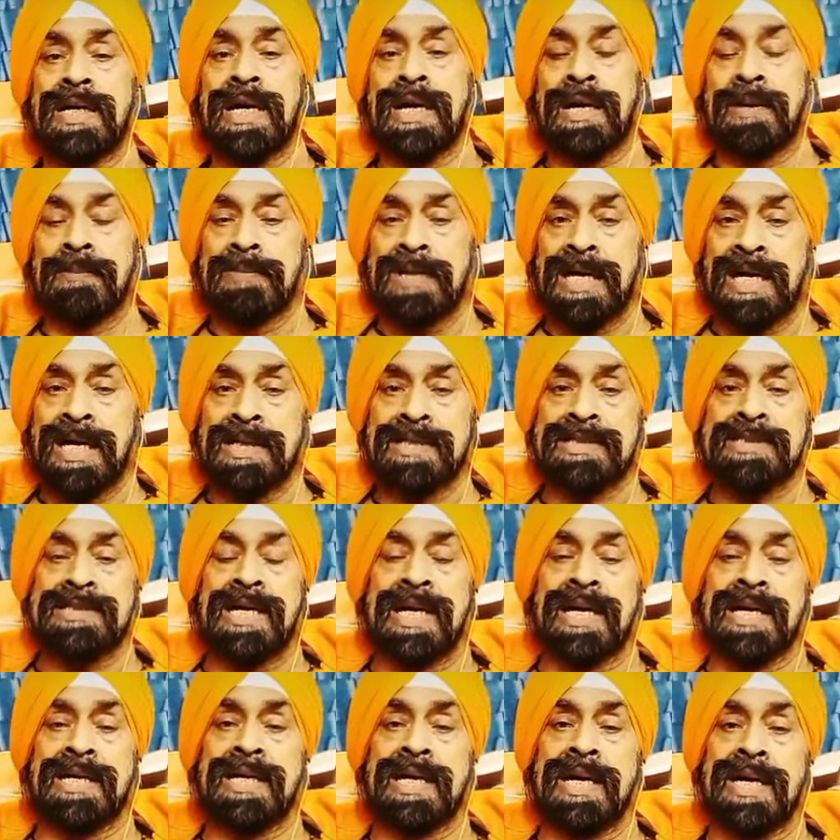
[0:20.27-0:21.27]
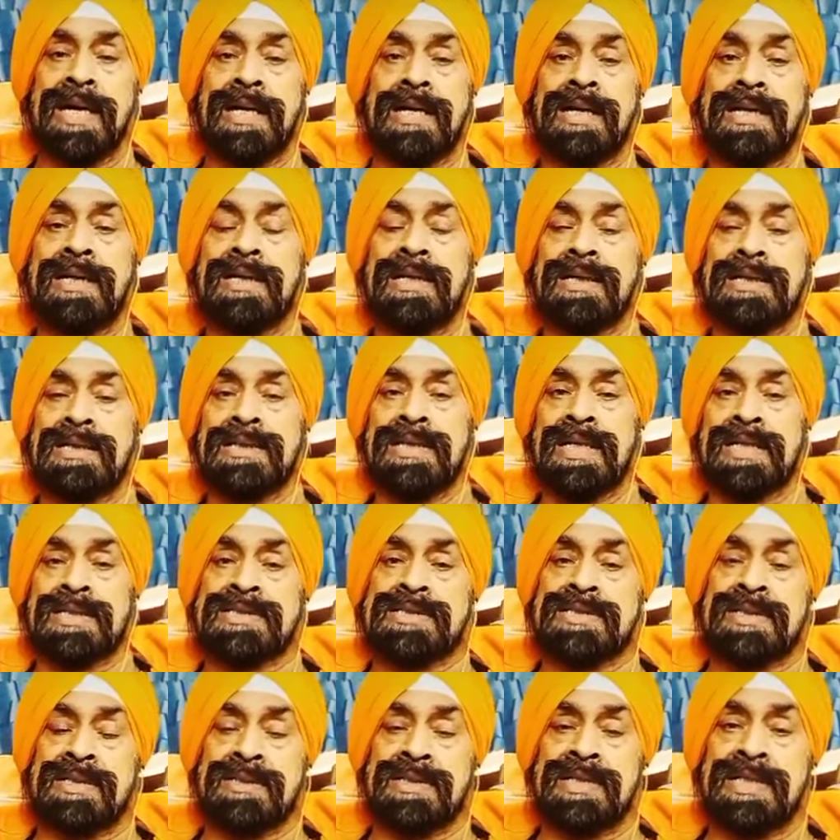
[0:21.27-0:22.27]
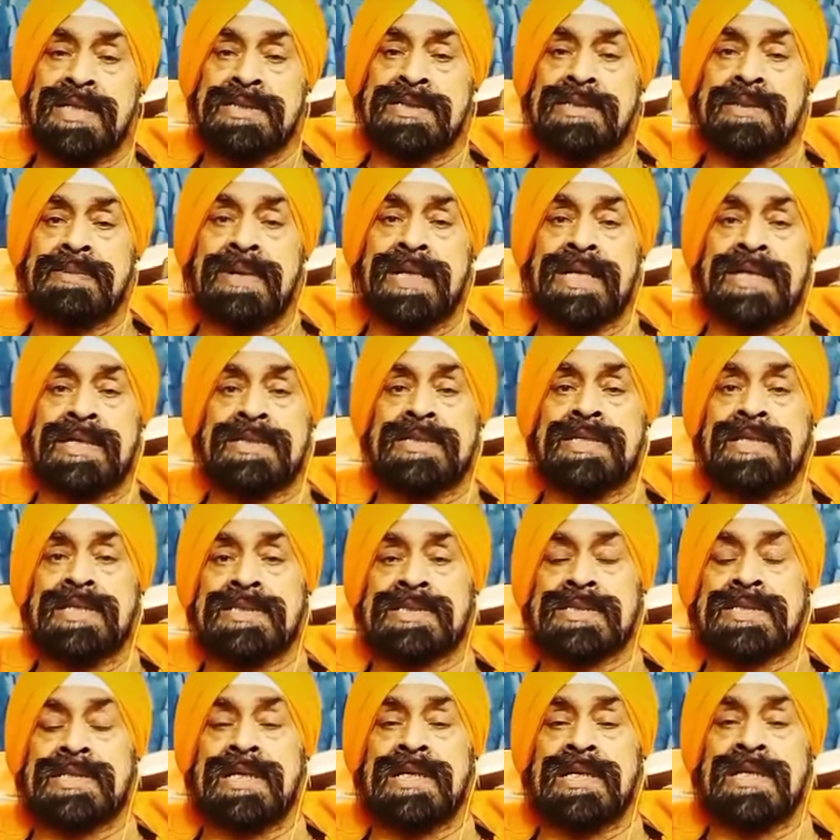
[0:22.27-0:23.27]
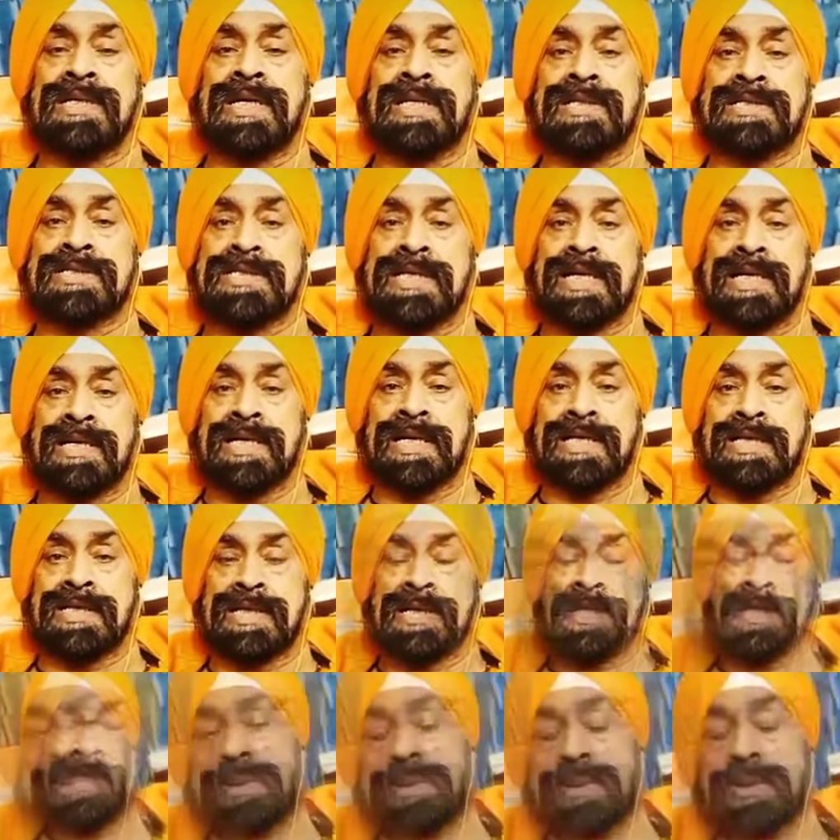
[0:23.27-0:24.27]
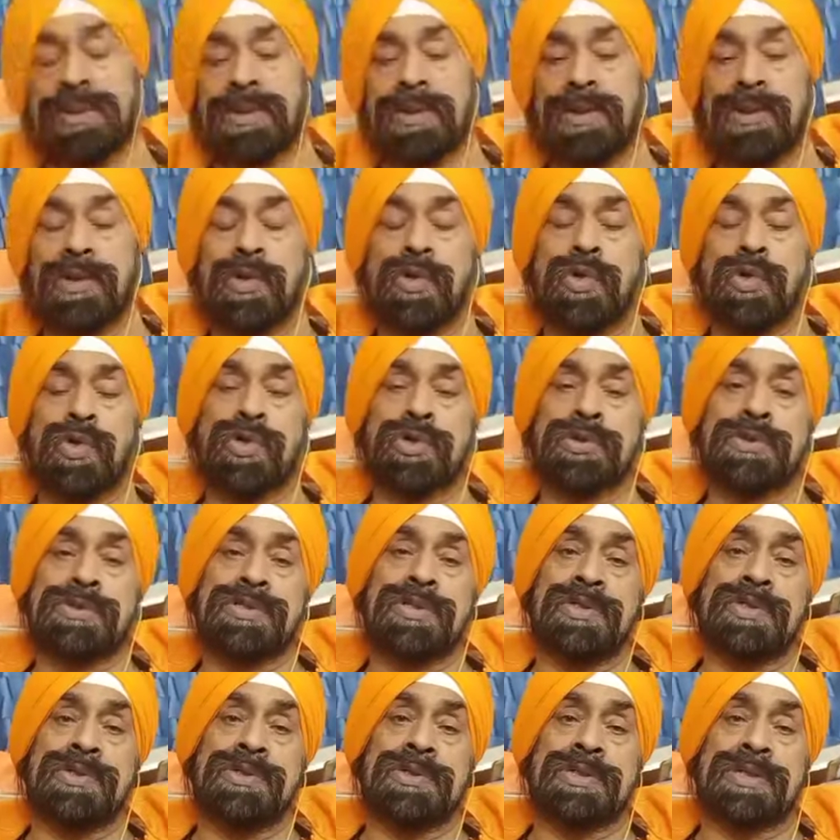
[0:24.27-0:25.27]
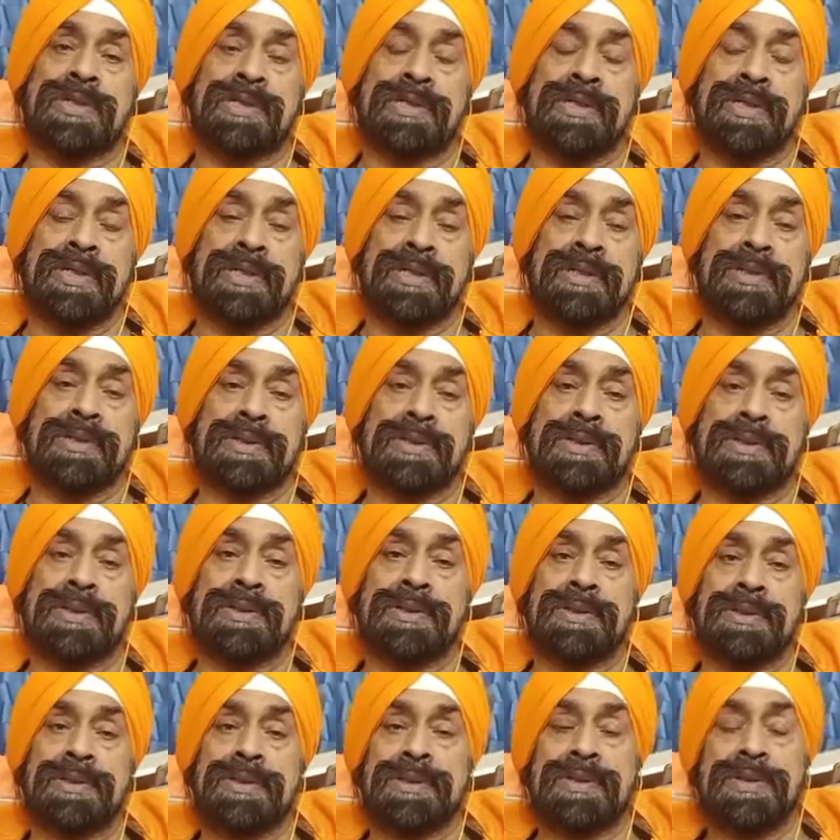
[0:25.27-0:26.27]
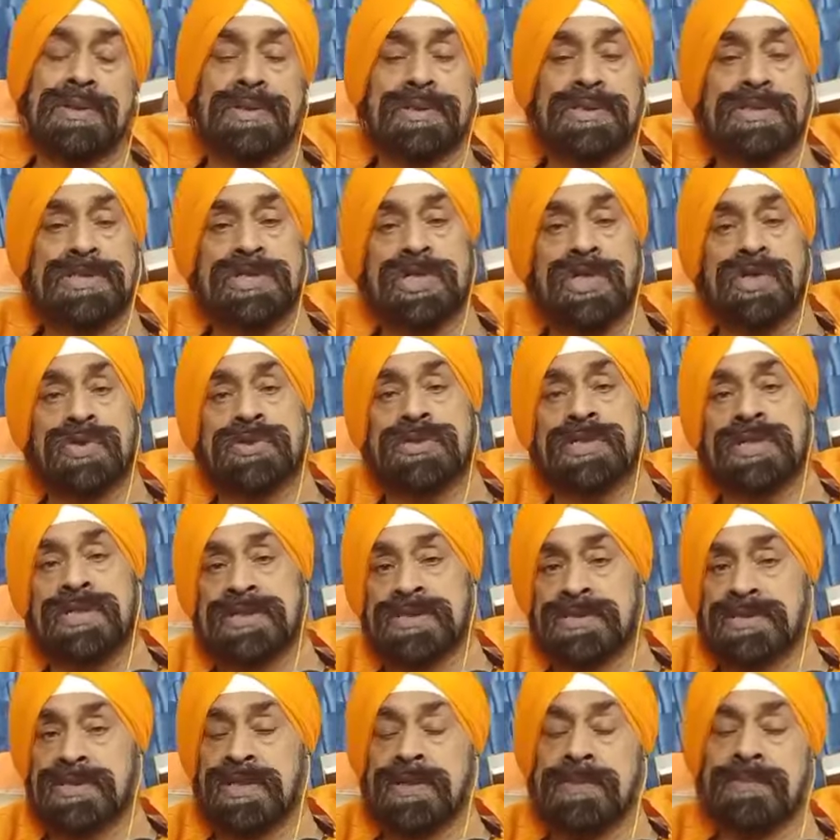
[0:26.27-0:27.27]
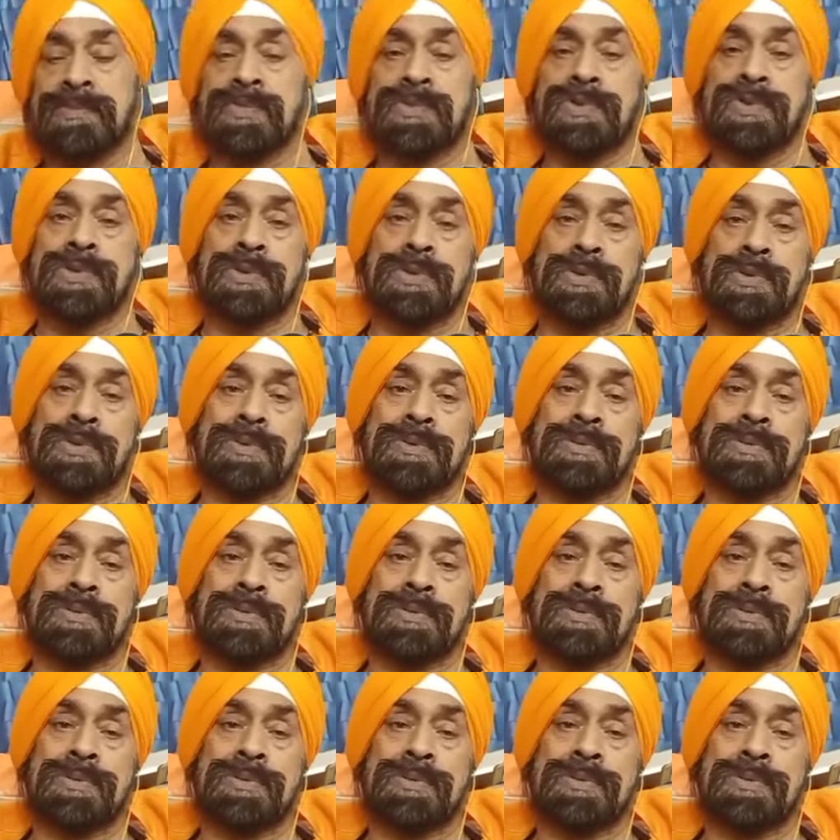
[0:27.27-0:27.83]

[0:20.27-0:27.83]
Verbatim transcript: हमला किया गया यह संदेश हमारे देश के लिए अच्छा नहीं है लोकतंत्र के चौथे स्तंभ को